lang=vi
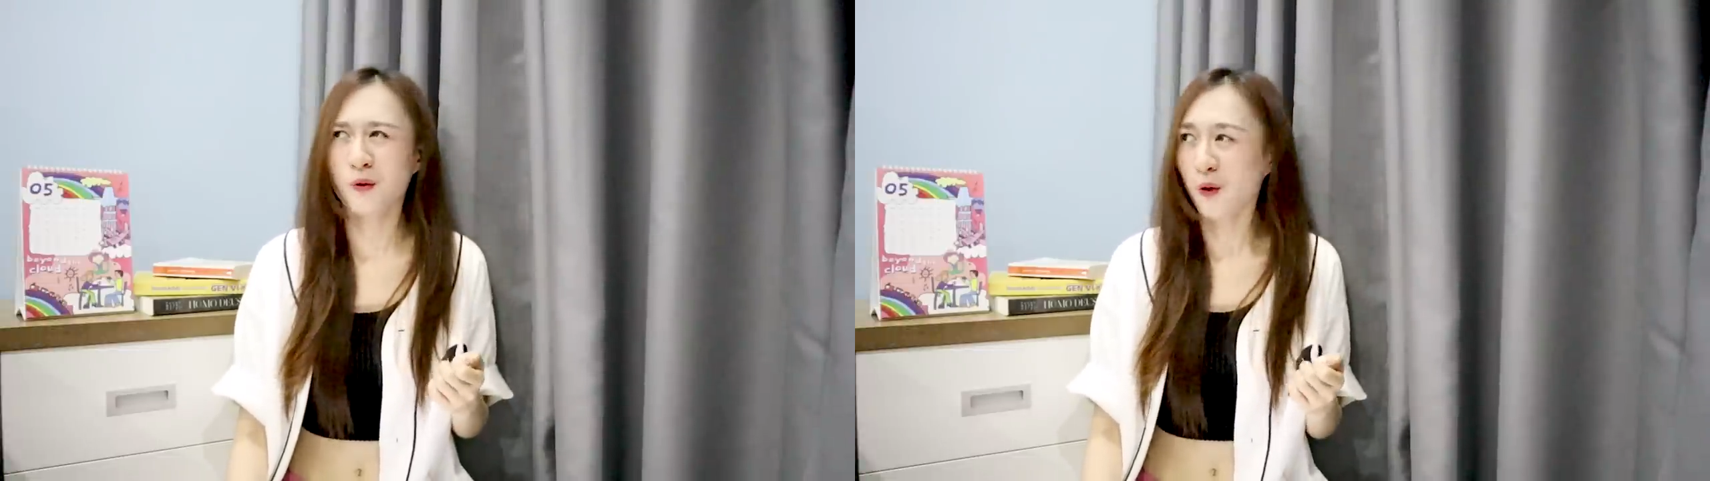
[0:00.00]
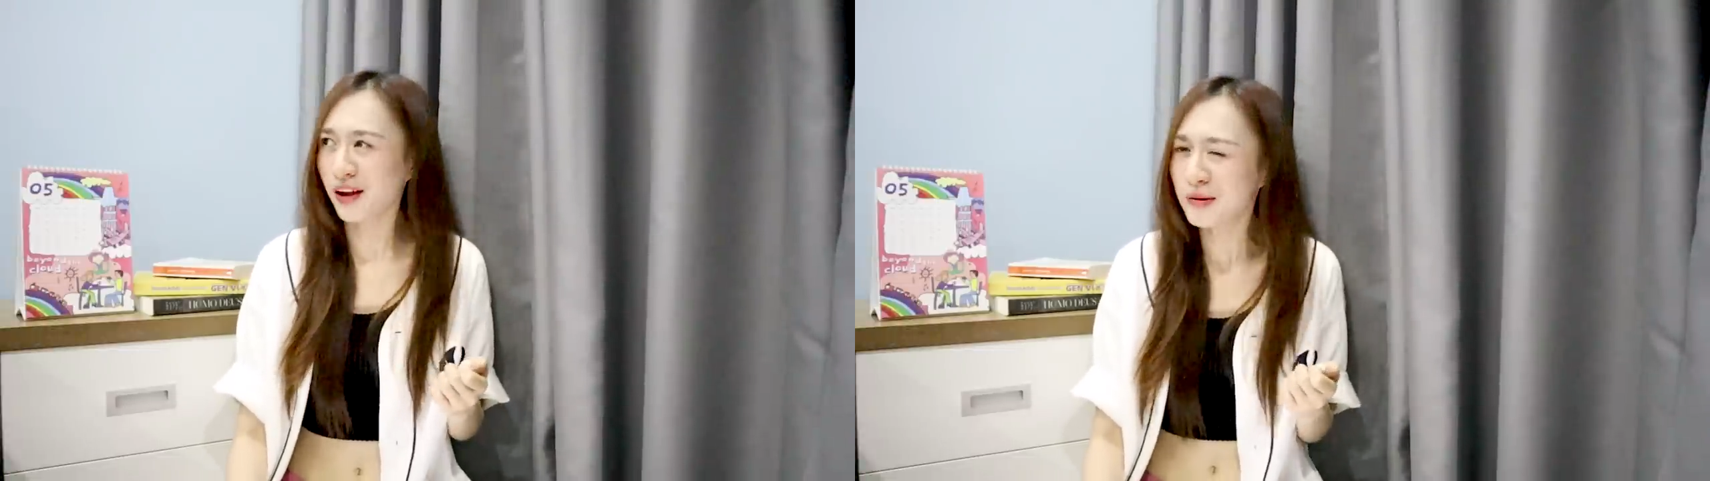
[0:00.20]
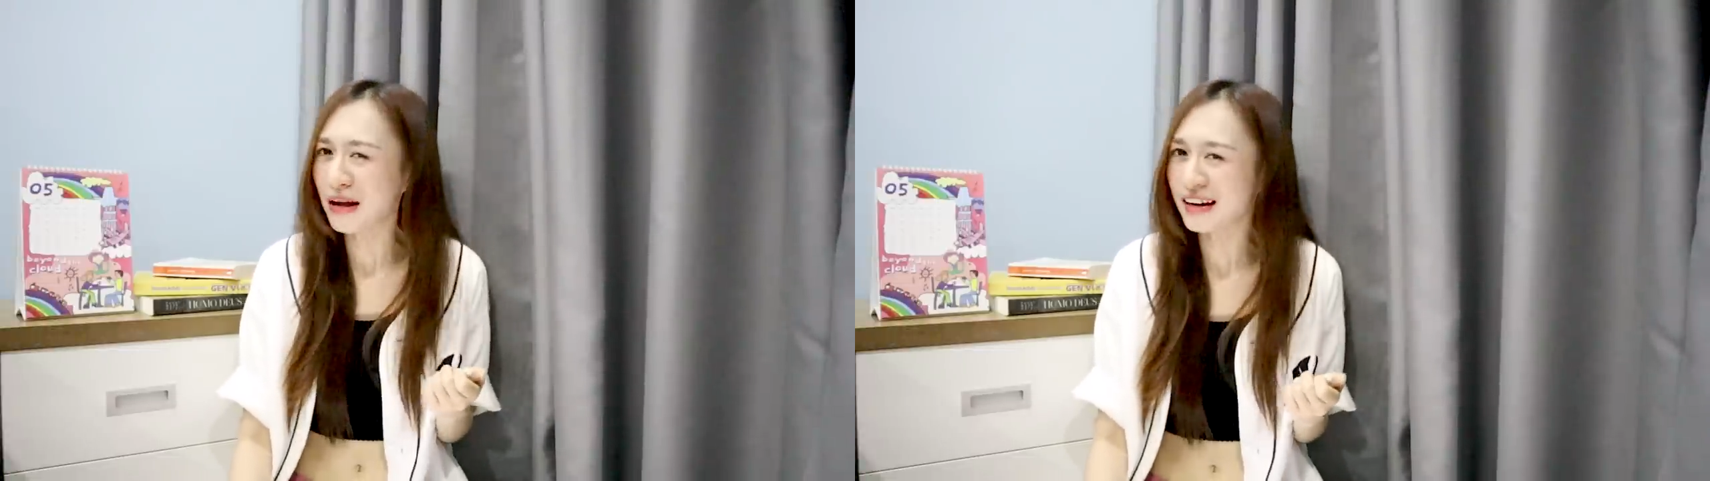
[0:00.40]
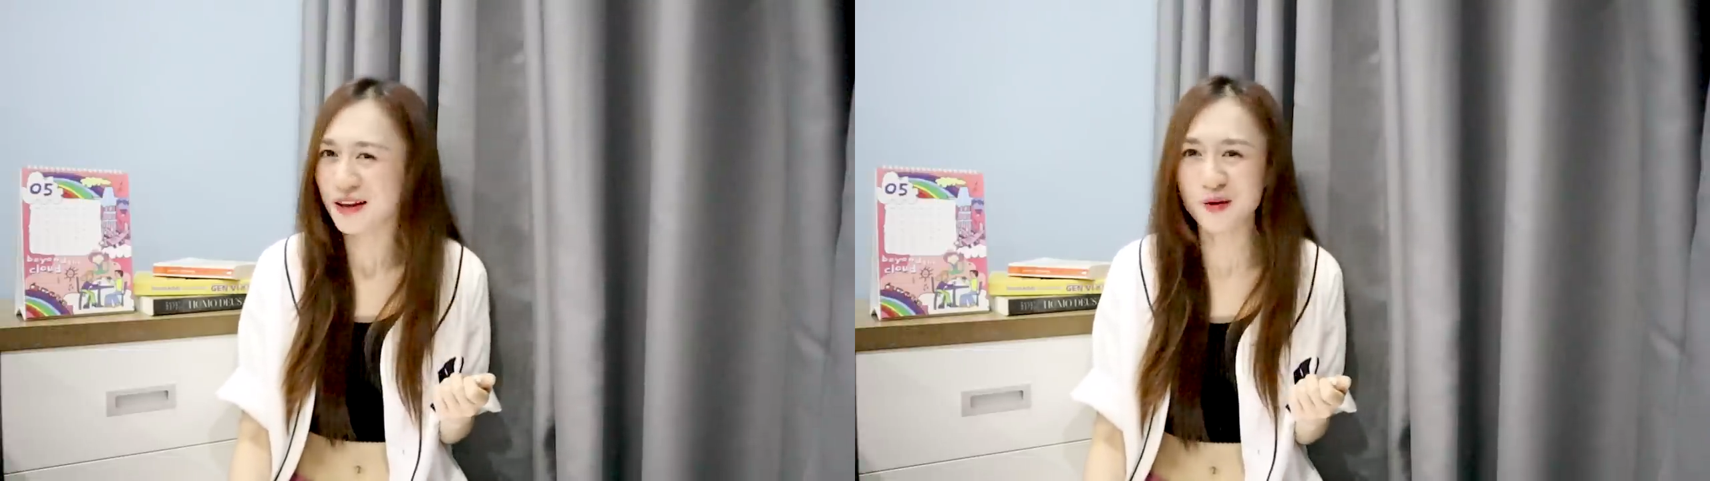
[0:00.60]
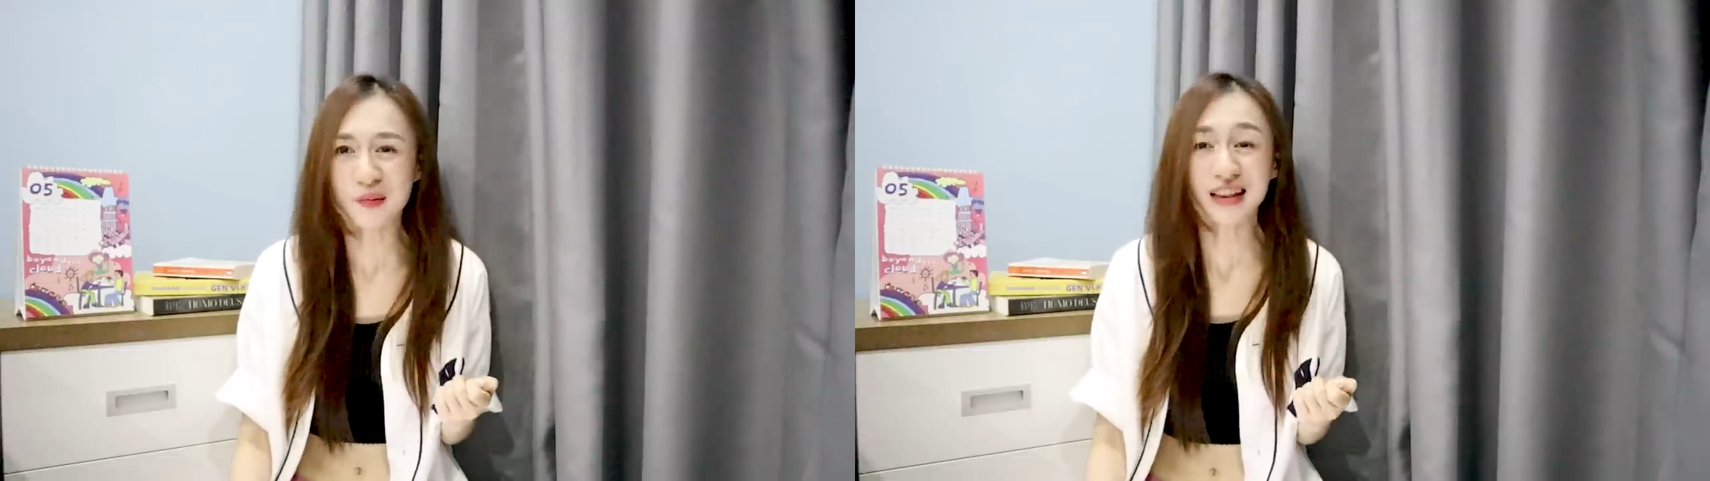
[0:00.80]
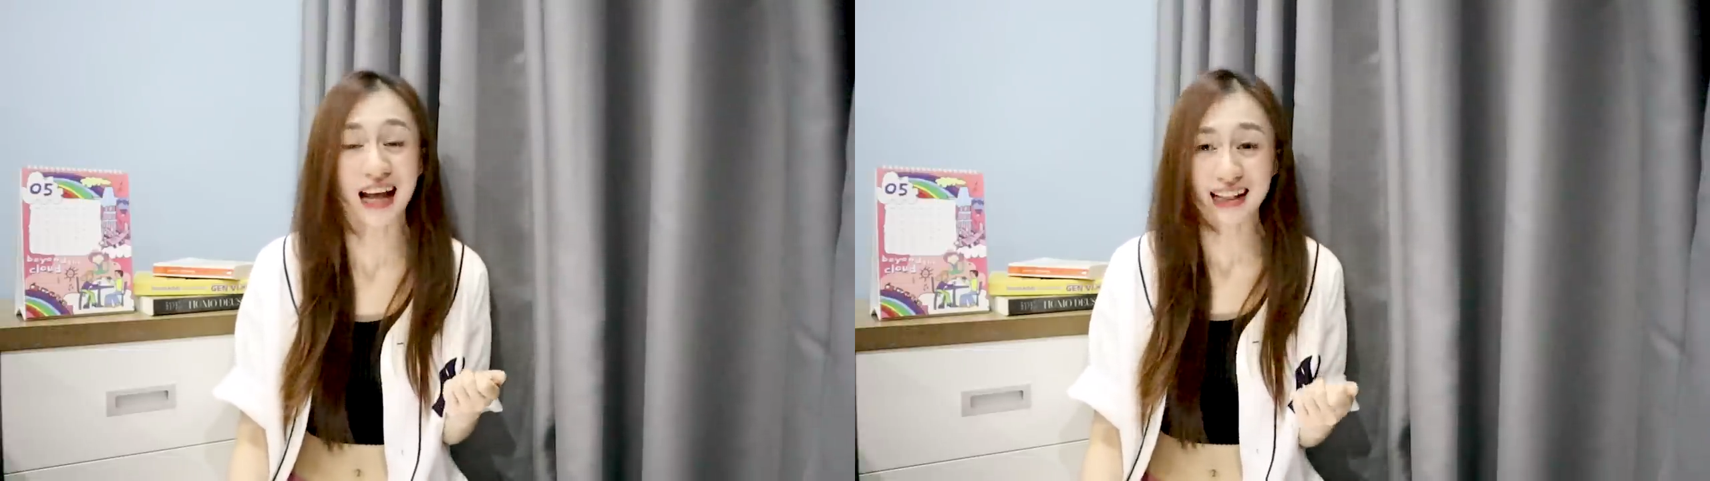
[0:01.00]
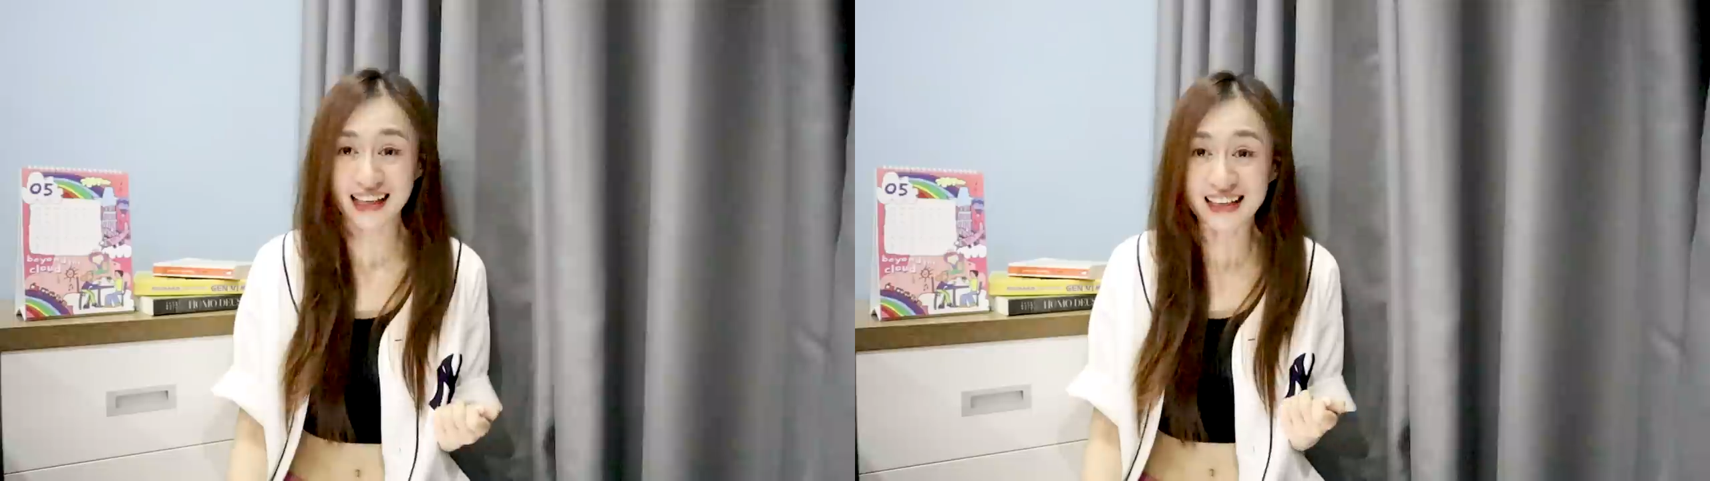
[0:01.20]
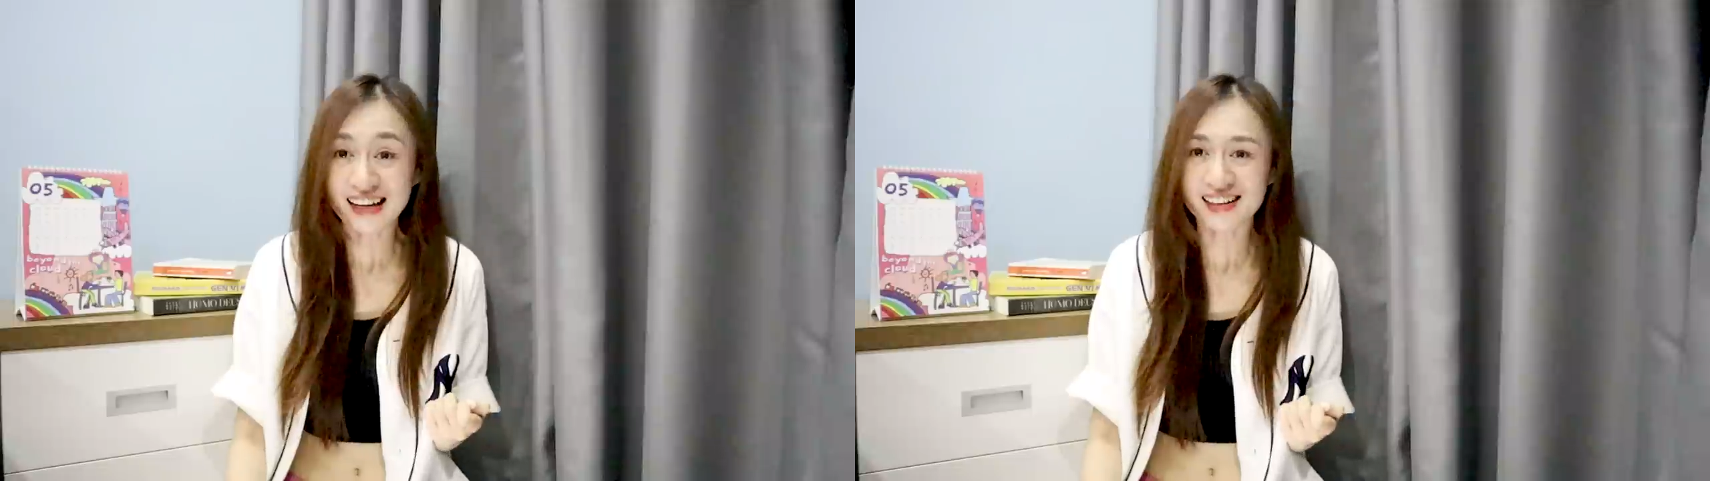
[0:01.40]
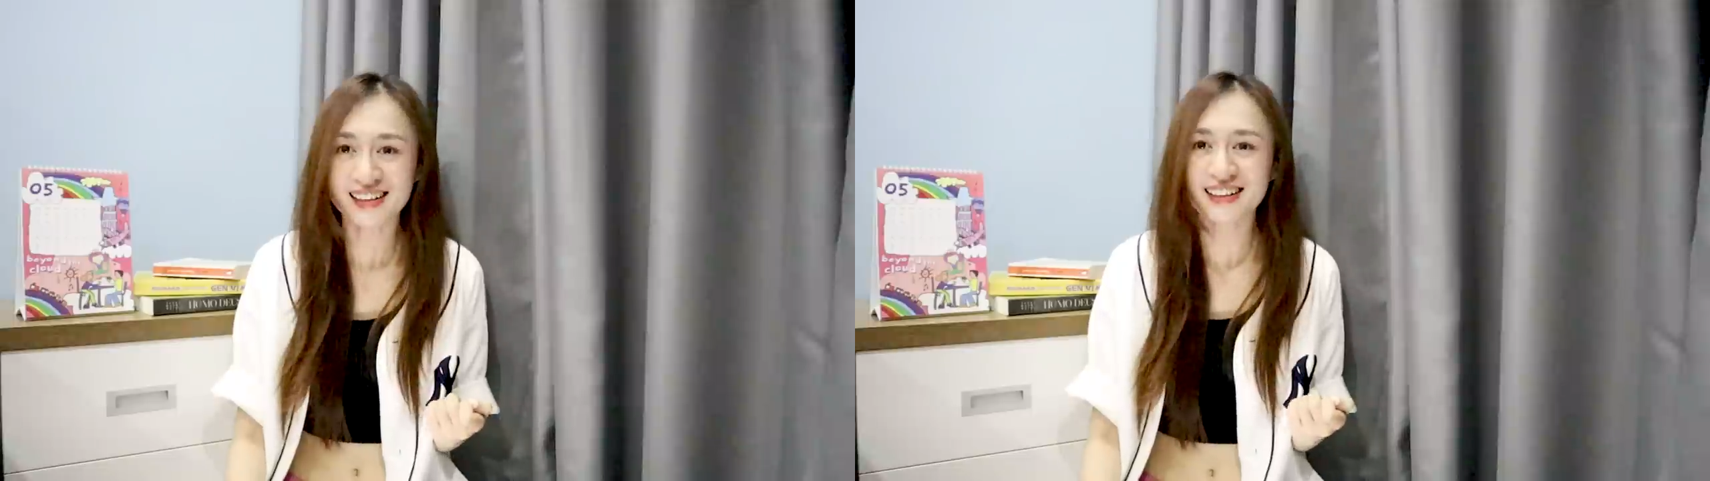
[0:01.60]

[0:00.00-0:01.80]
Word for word: ôi bạn này cũng biết thả thính á